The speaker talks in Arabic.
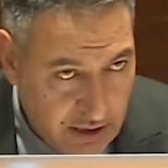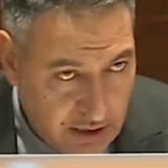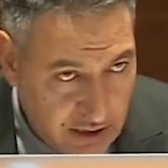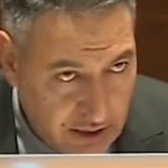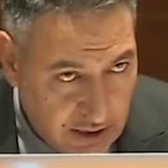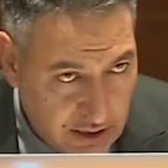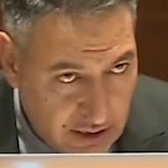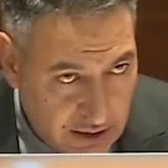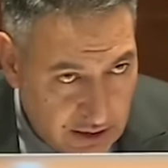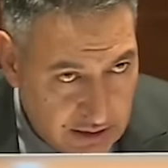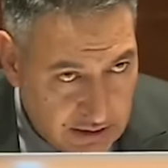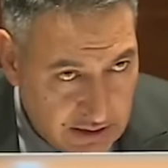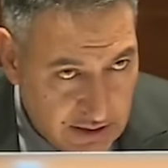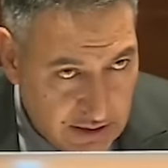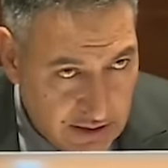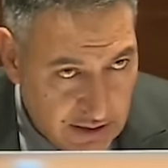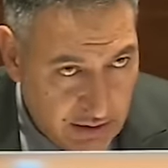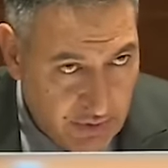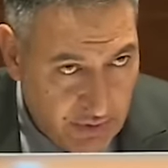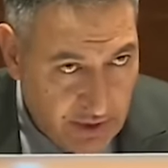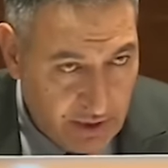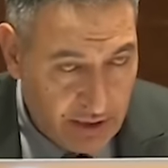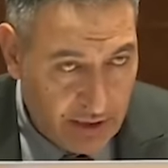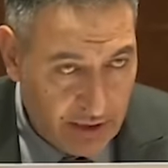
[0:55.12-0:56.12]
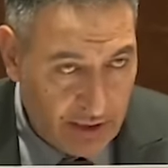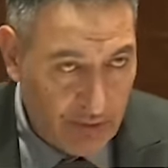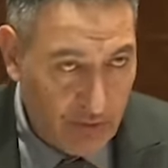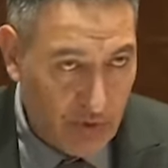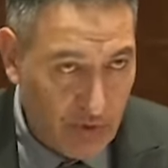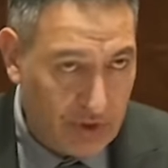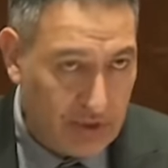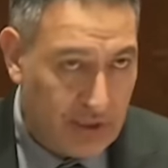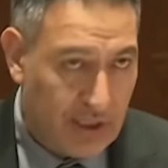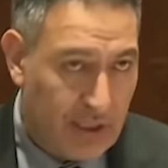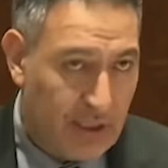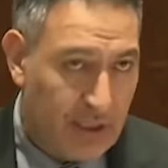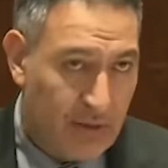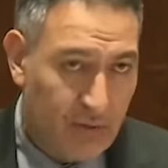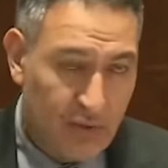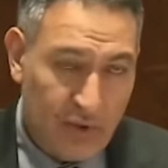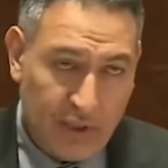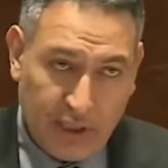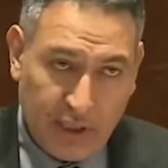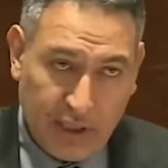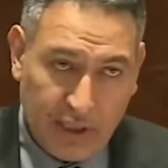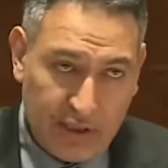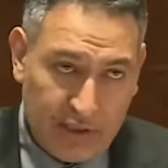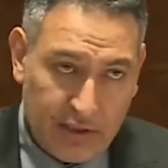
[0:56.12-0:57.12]
الصيد البحري المحترم ولا
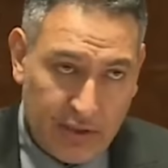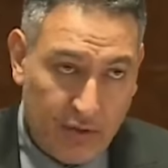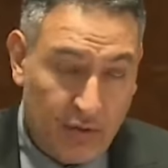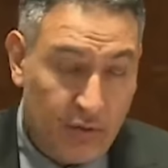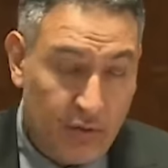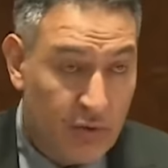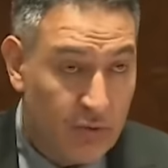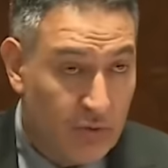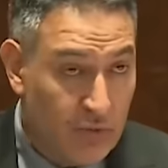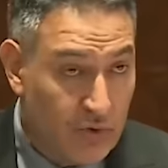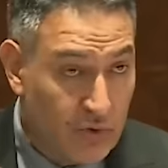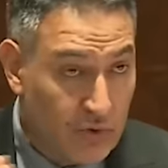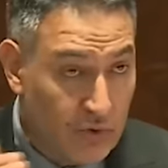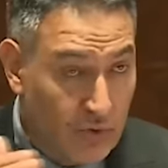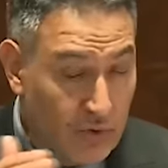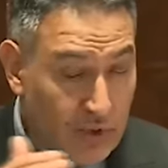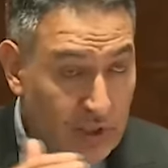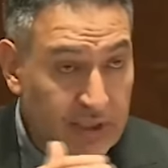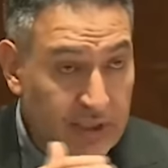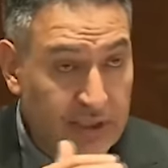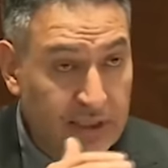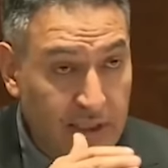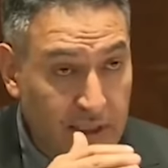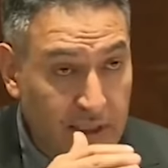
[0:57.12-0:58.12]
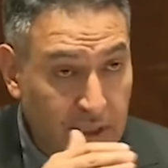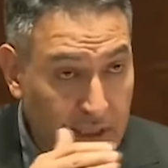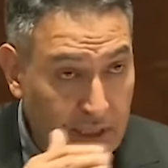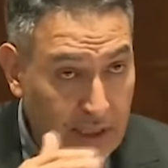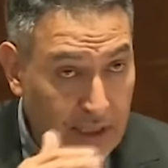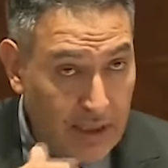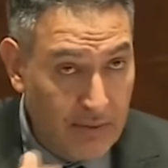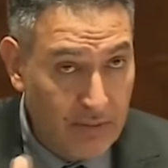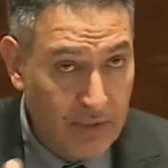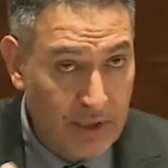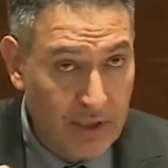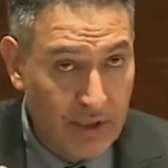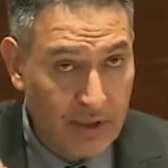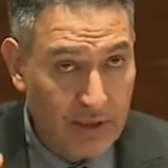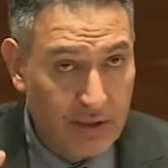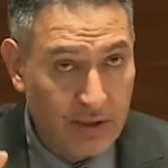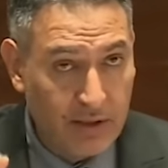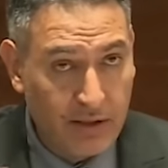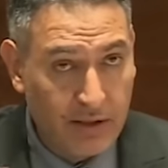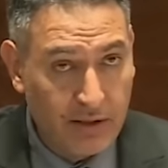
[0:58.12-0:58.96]
رئيس الحكومه المسؤوليه ديالنا كاملين